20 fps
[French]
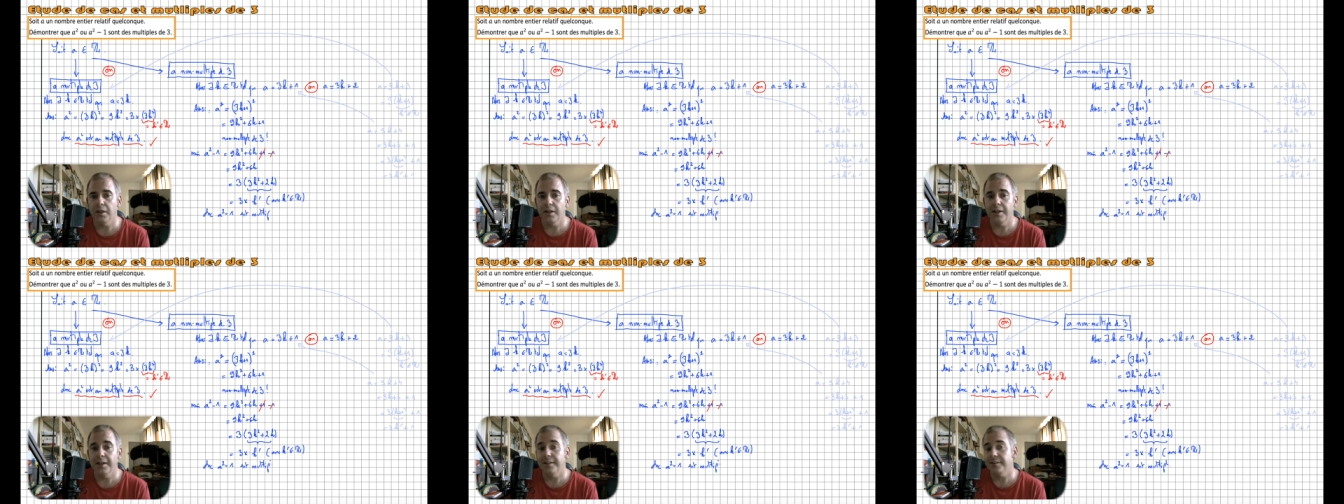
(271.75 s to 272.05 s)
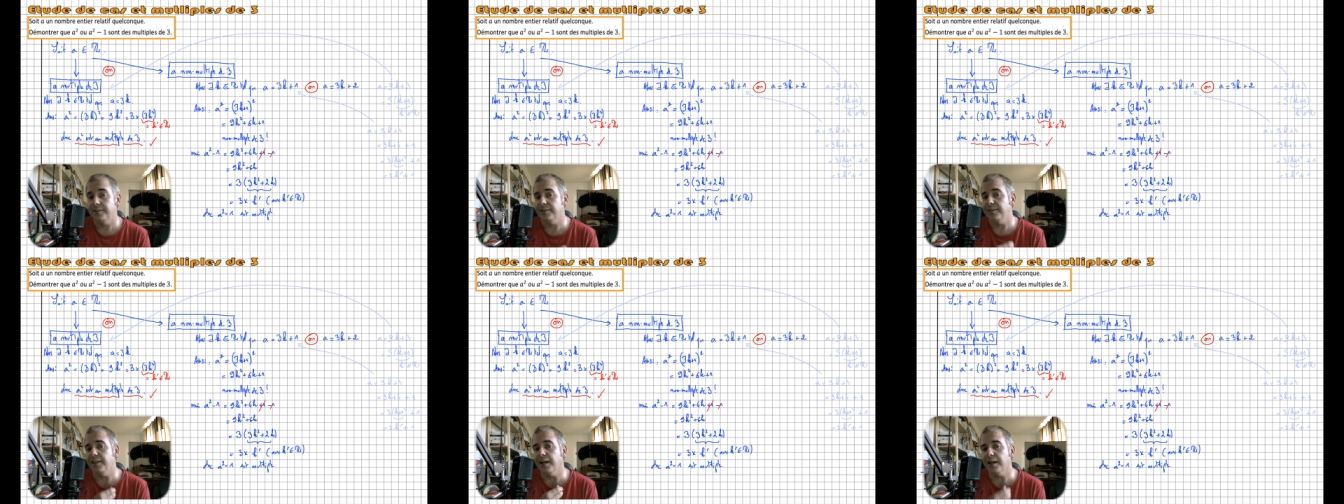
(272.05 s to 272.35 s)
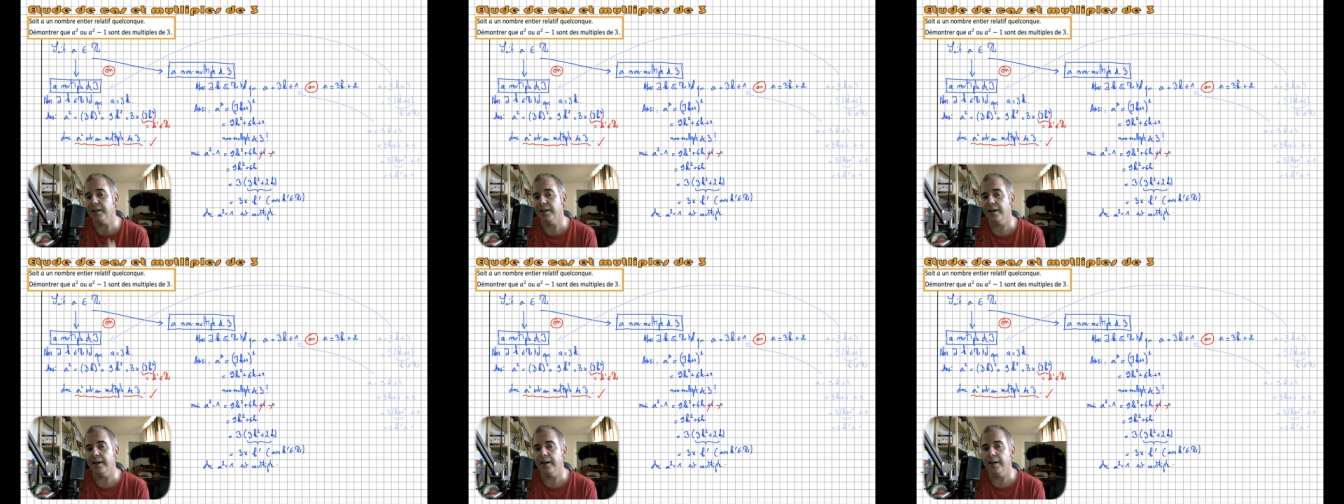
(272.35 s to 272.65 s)
si a
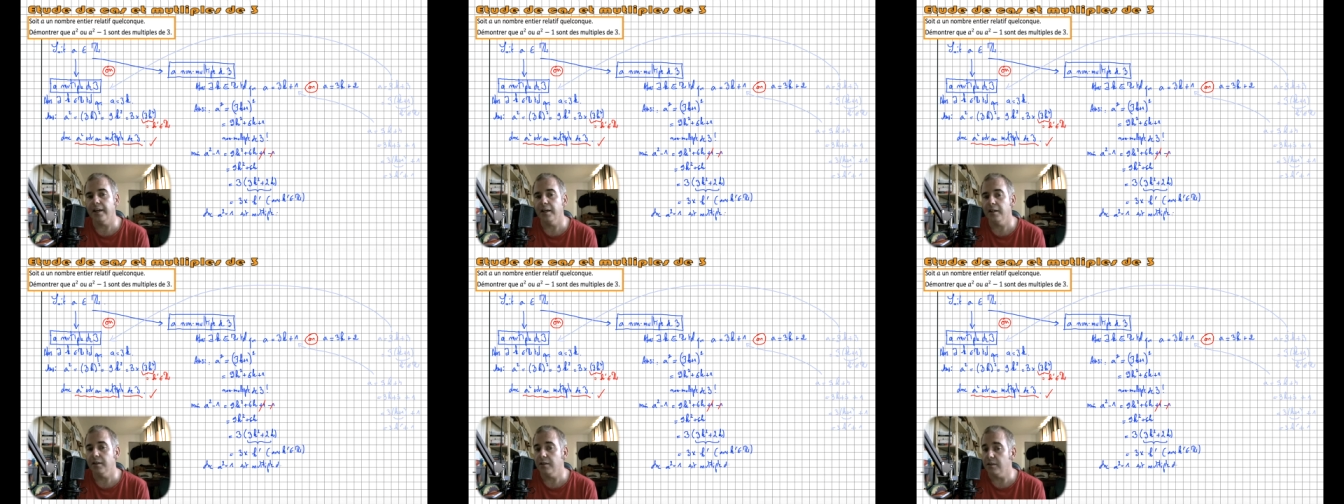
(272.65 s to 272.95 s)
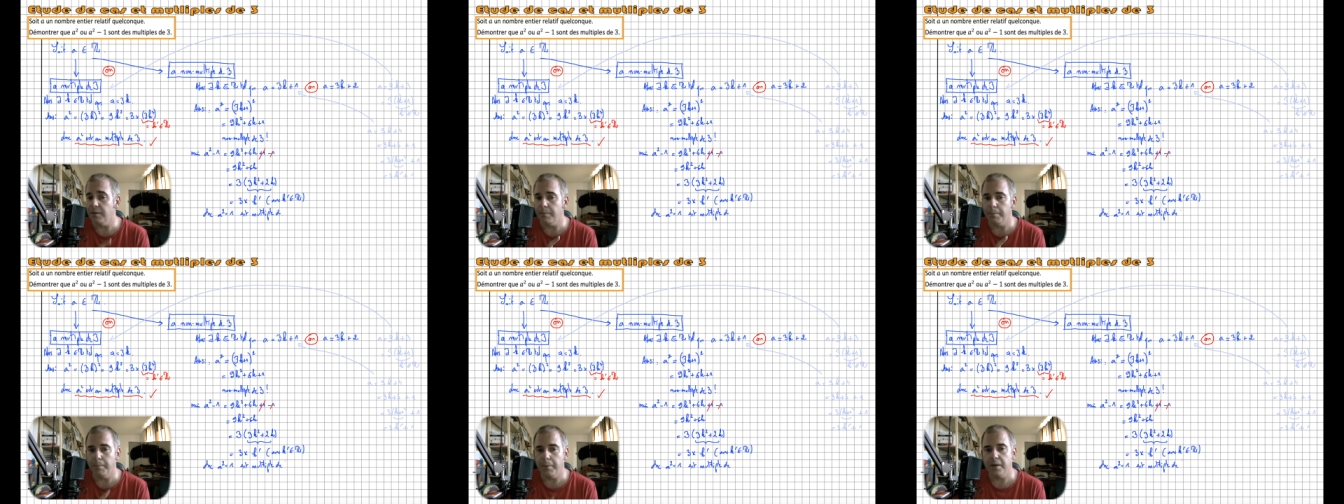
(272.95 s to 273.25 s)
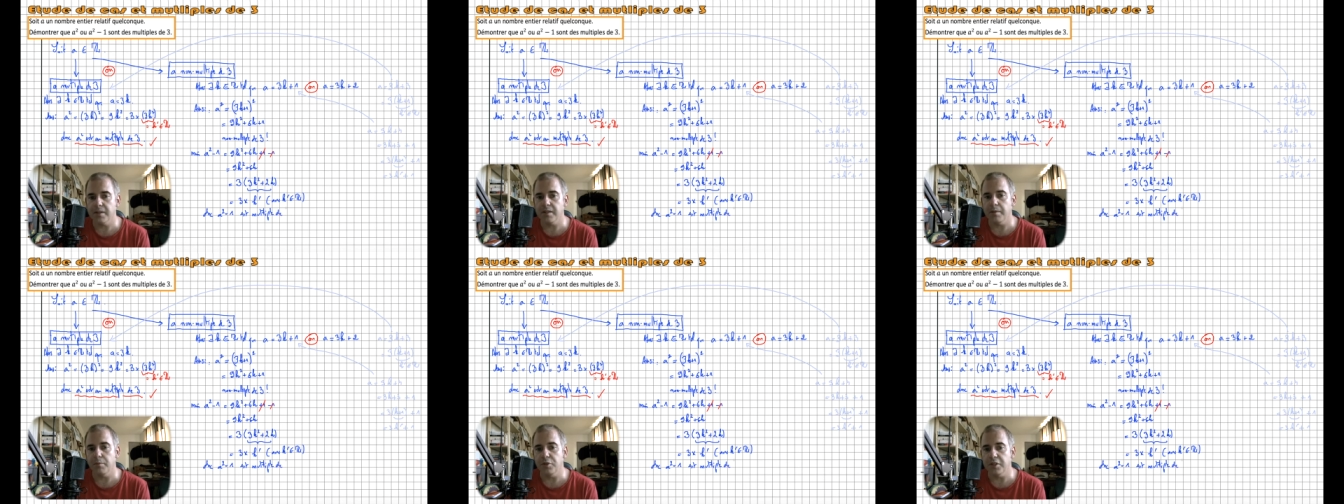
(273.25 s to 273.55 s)
carré n'est
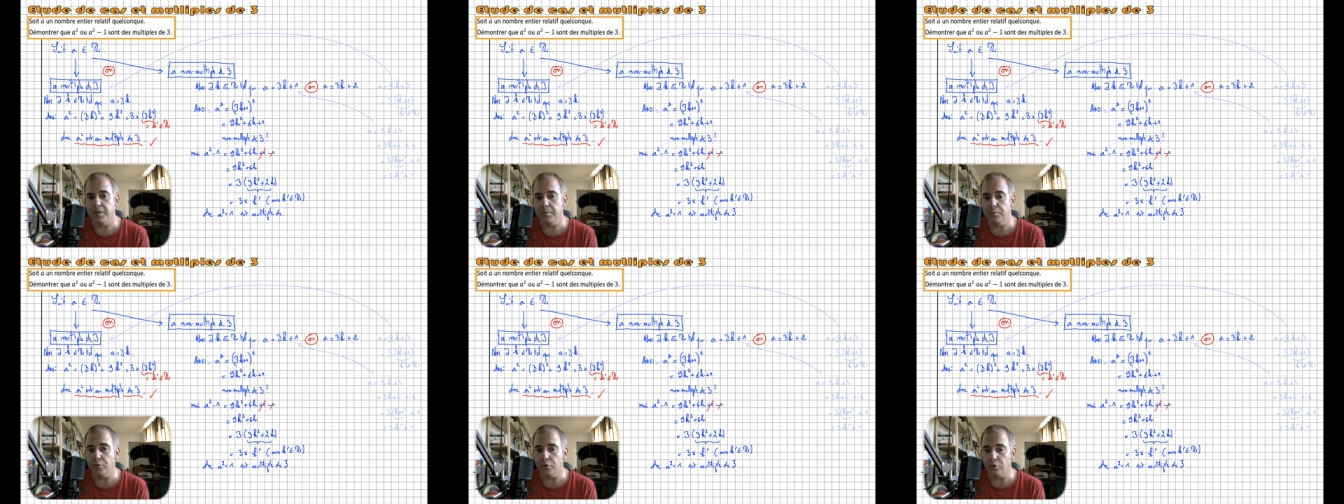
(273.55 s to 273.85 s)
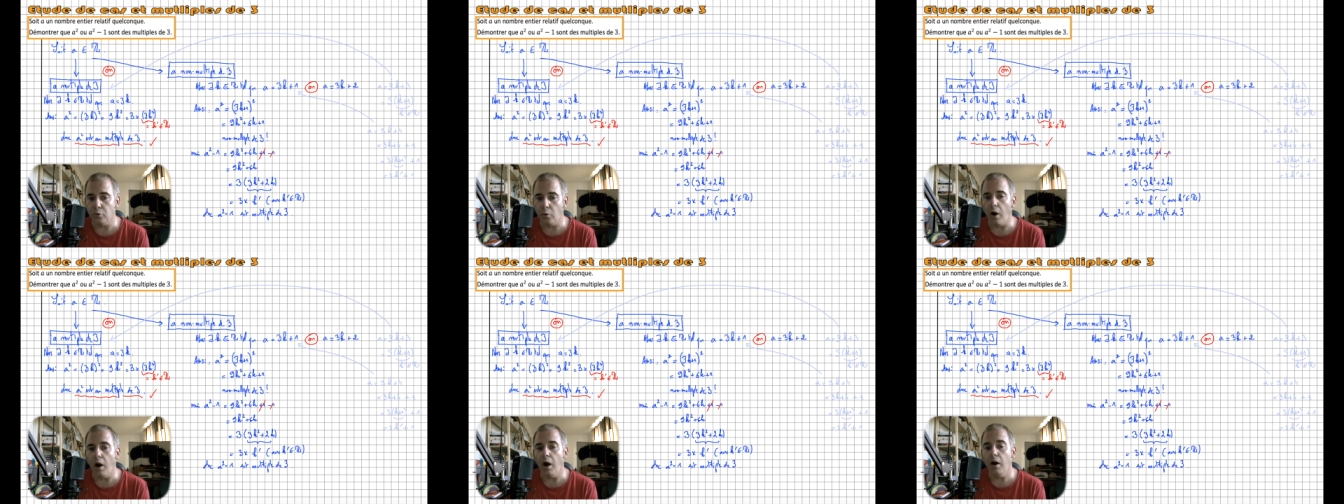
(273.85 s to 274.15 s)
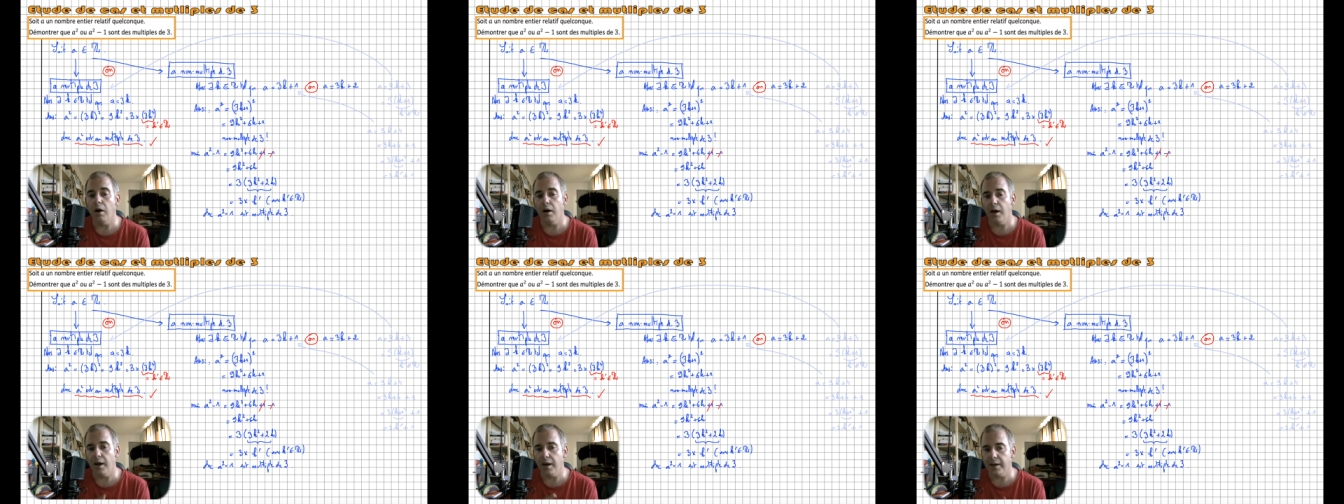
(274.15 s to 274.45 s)
pas un multiple de 3,
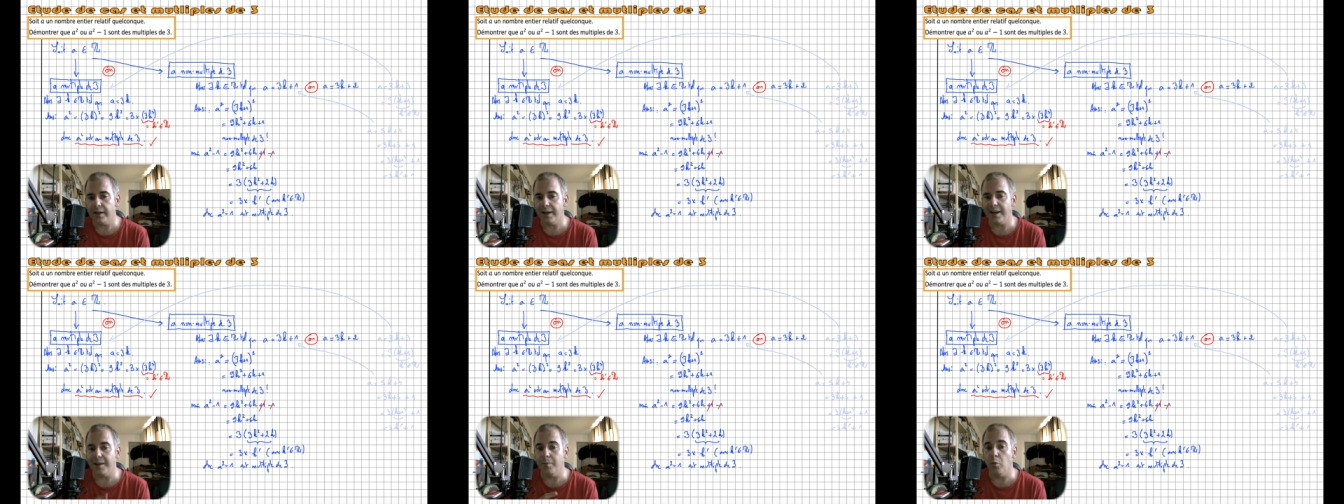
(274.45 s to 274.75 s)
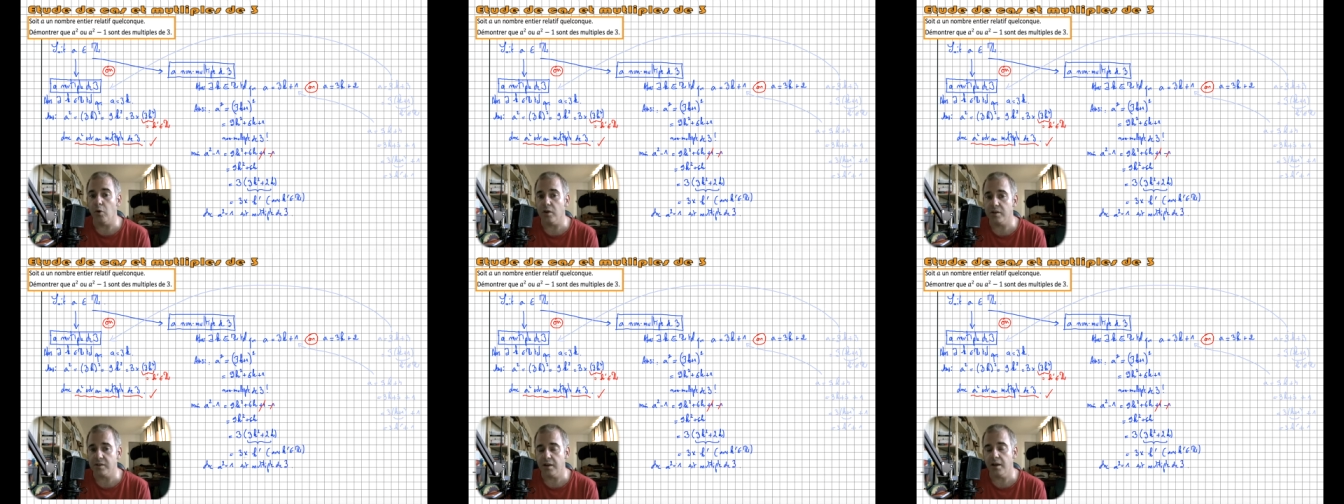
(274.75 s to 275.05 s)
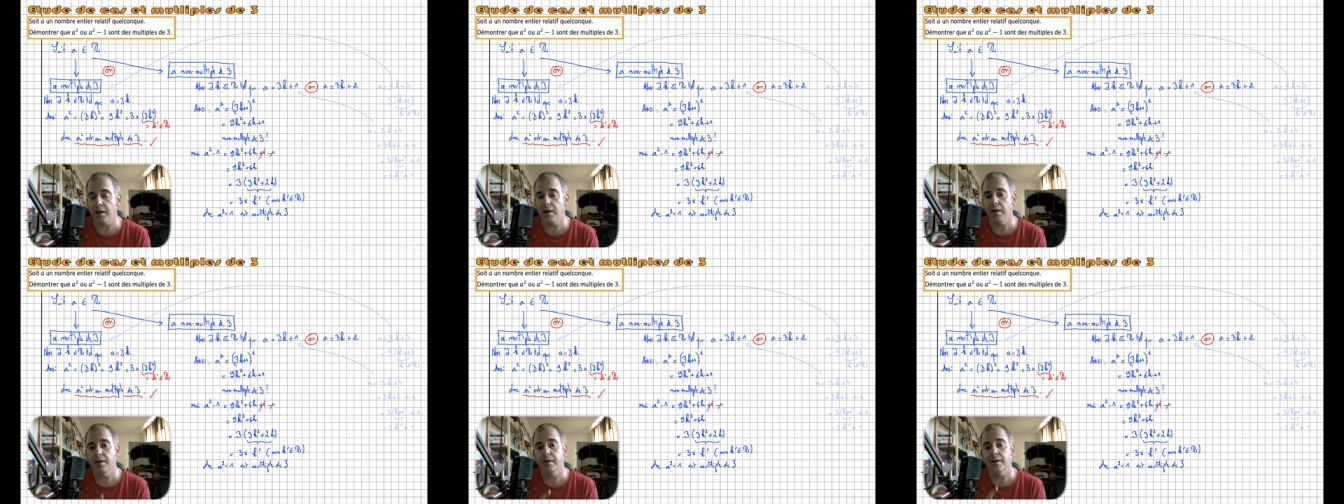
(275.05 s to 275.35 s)
a carré moins
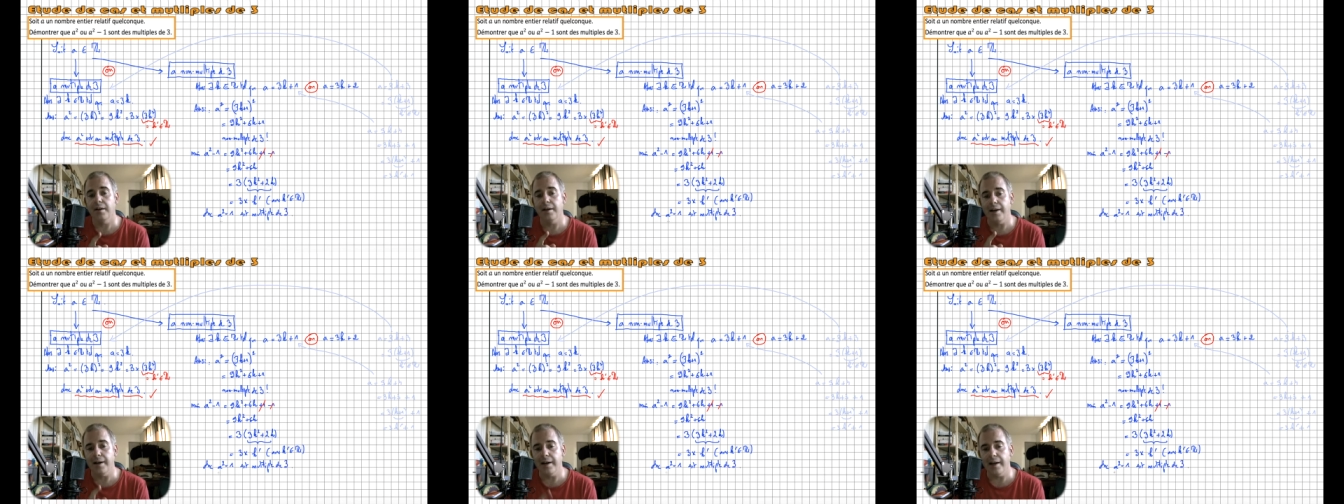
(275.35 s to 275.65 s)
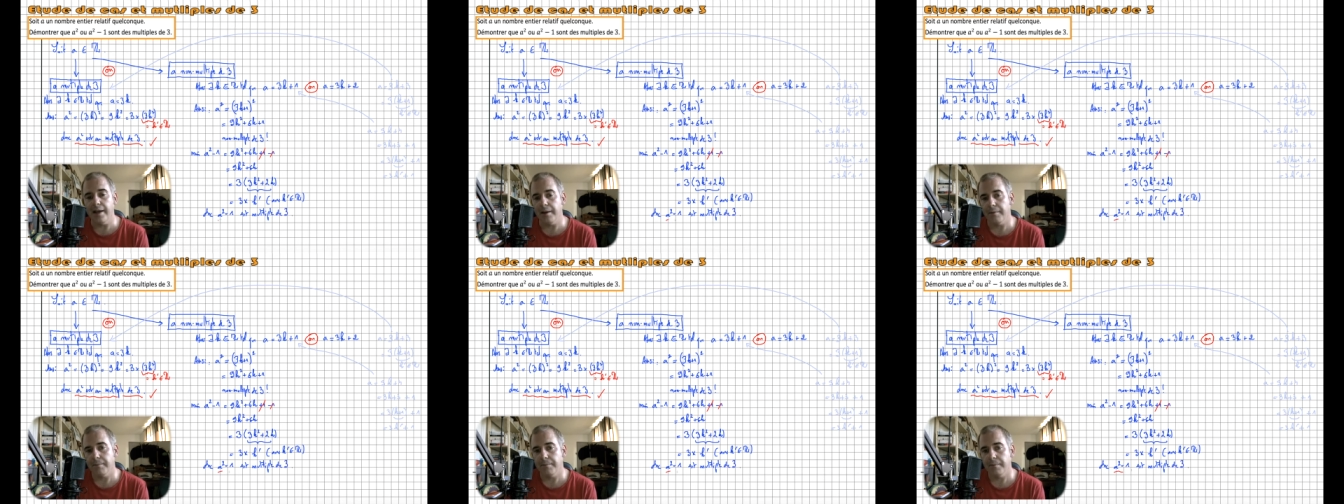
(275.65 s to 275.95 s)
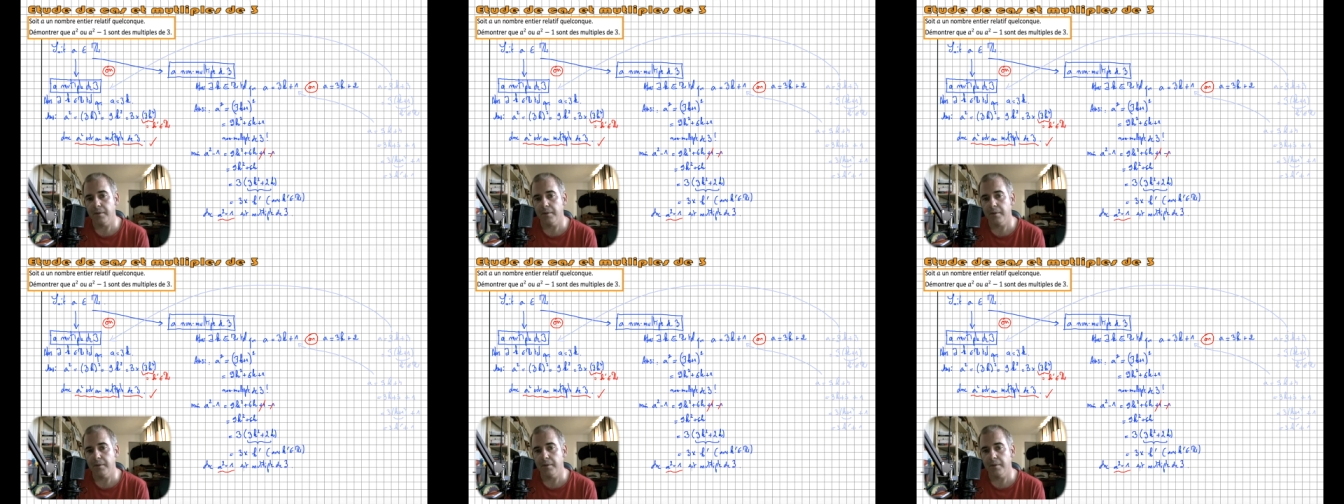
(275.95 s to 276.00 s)
1 l'est.